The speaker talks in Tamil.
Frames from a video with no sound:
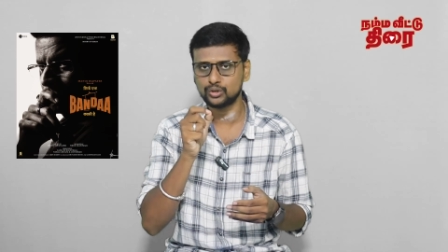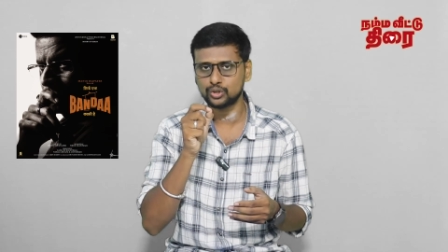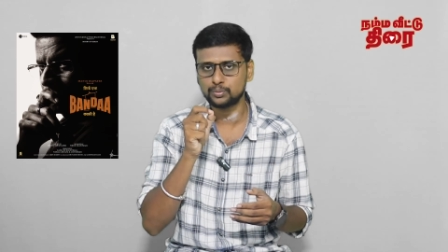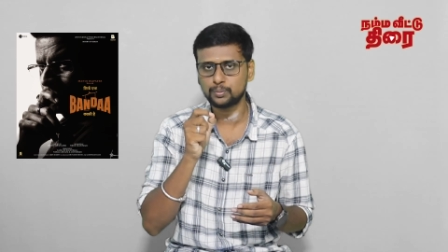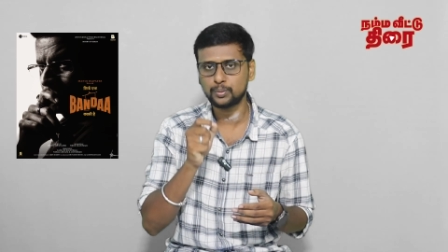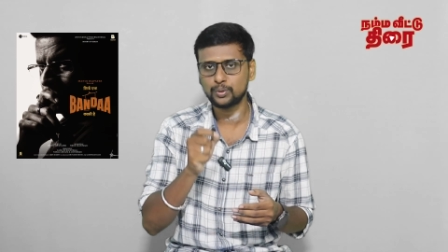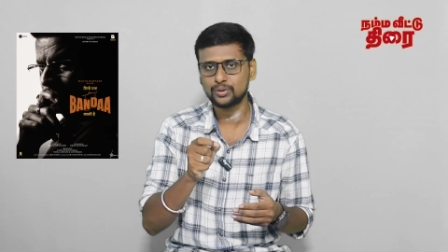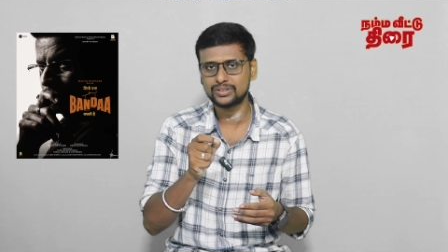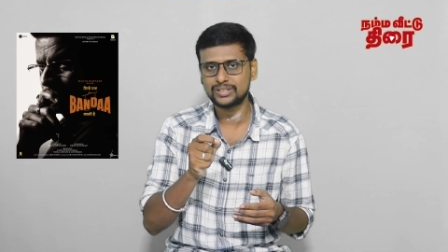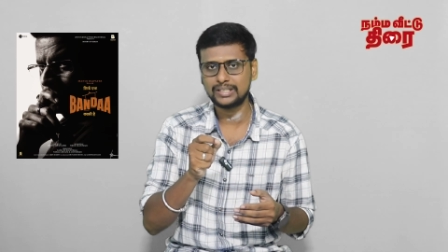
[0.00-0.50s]

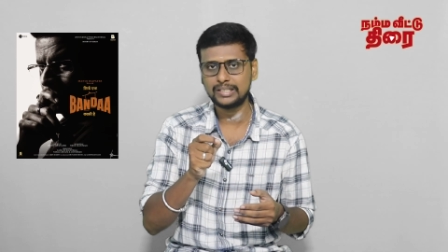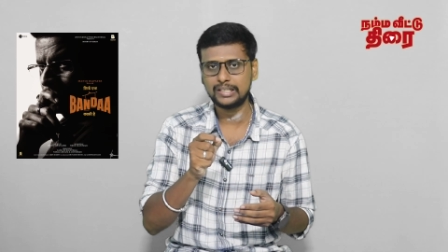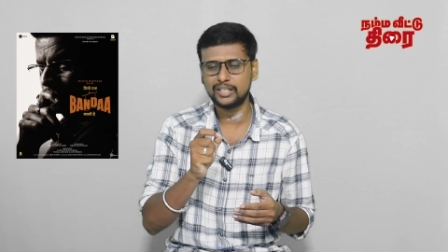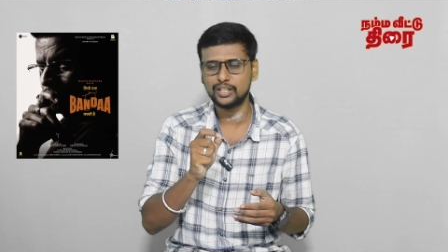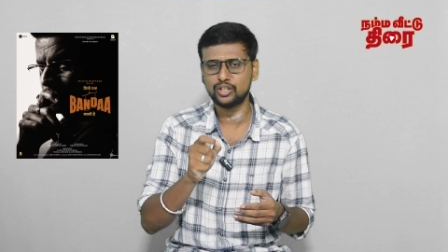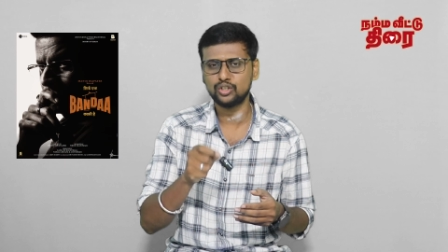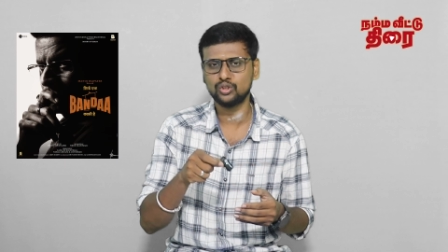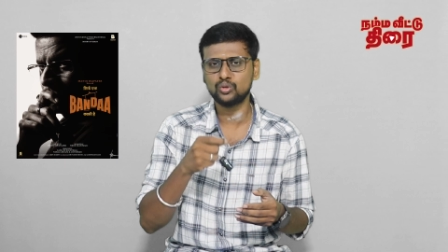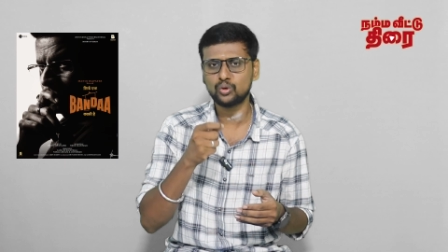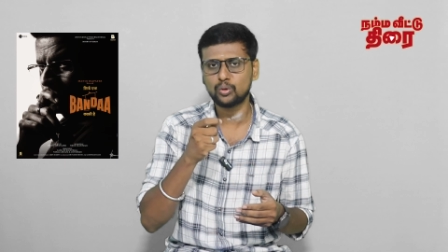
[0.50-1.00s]
ஜோத்பூர்
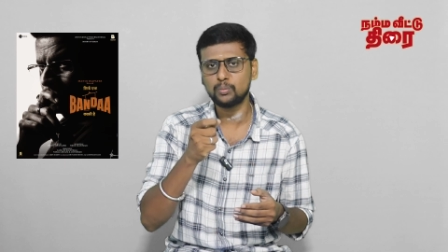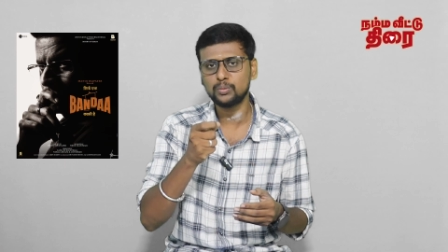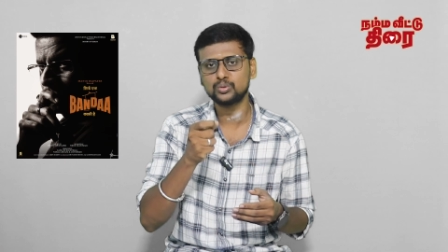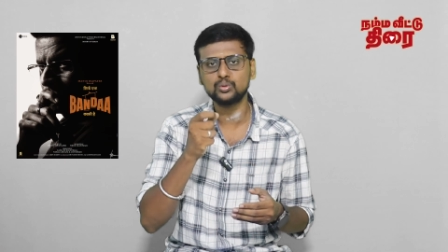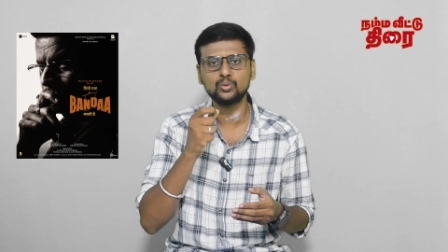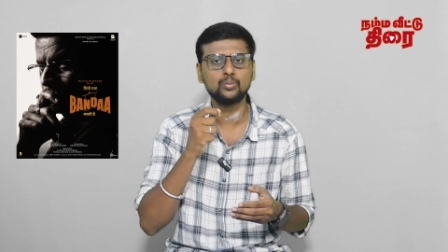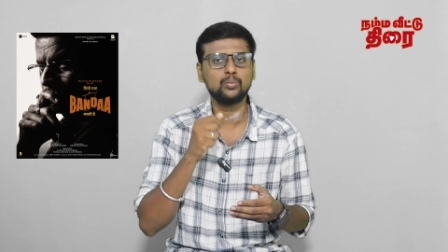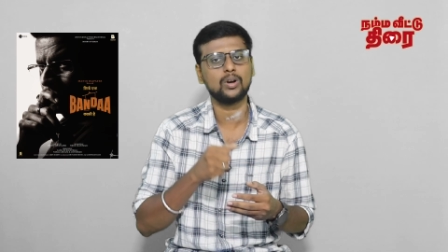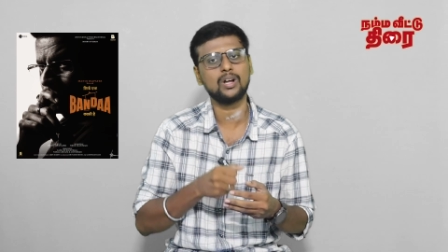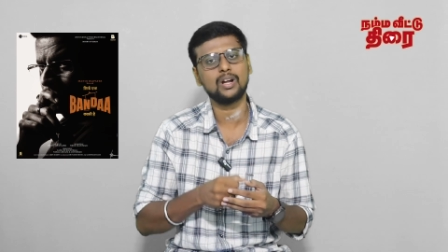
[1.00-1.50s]
சிட்டியையும் ரொம்ப
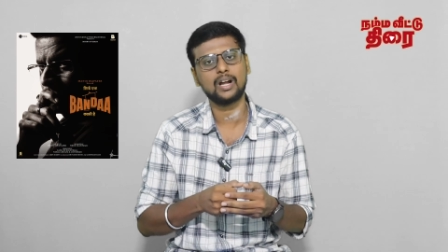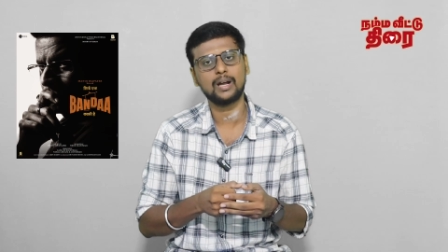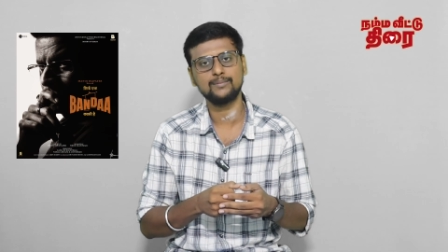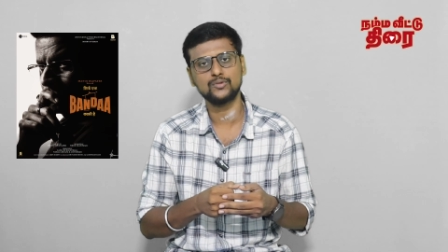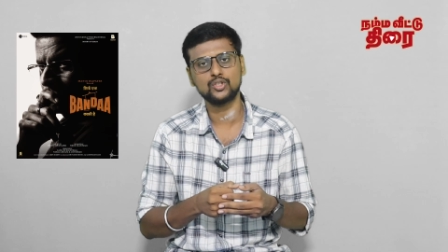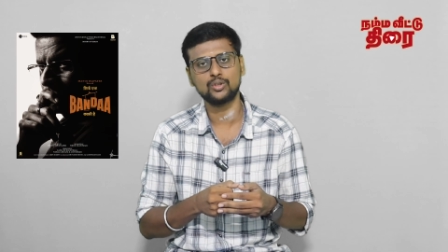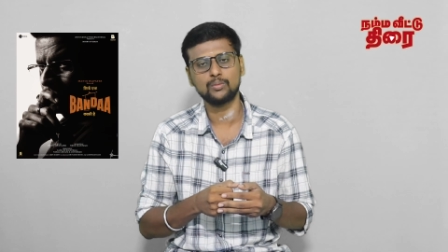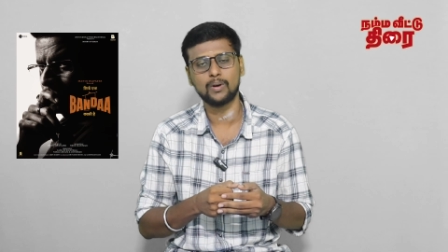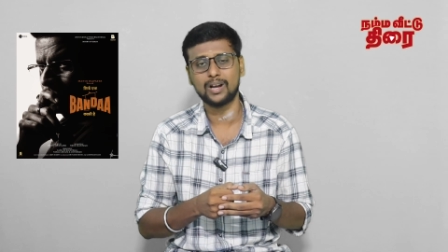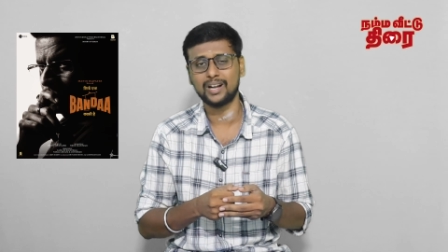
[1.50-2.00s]
சூப்பராக
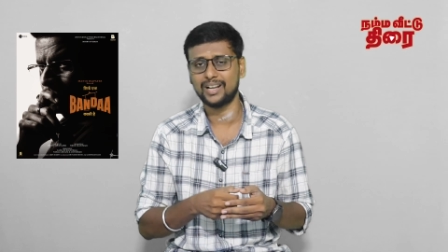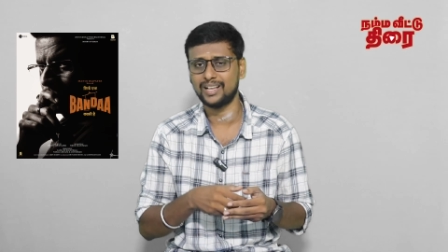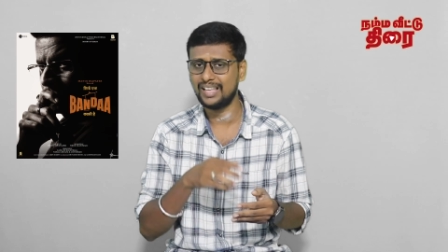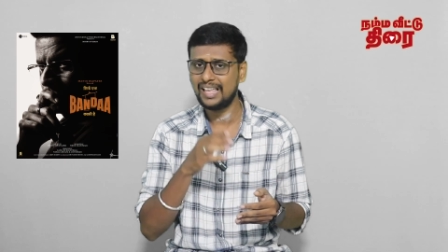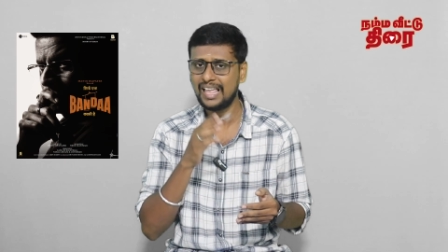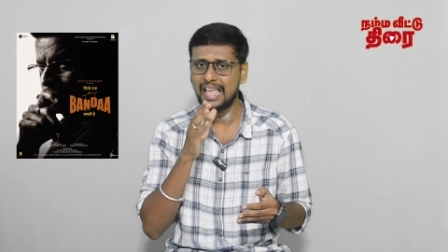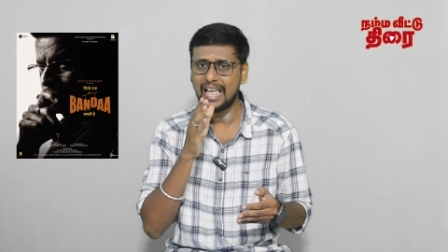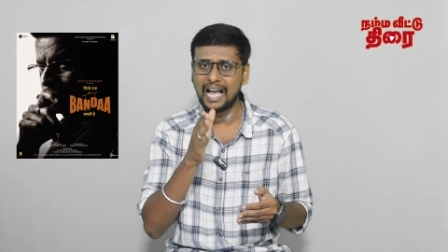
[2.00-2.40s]
காமிச்சிருப்பாங்க